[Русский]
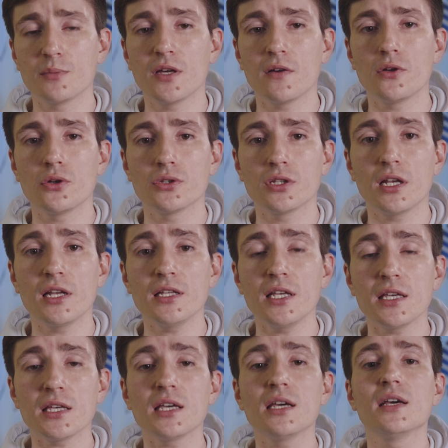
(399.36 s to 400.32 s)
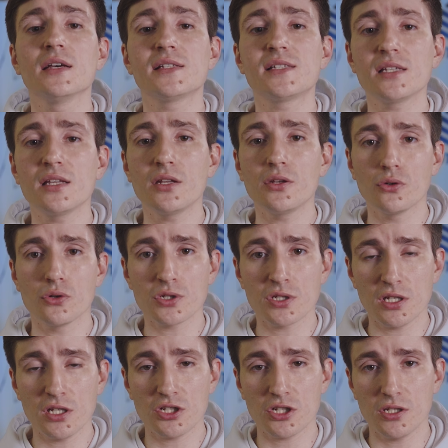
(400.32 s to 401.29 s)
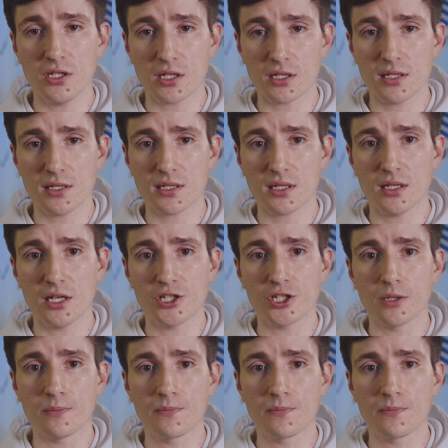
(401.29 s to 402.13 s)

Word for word: обновленные линейки, серьезные инженерные задачи.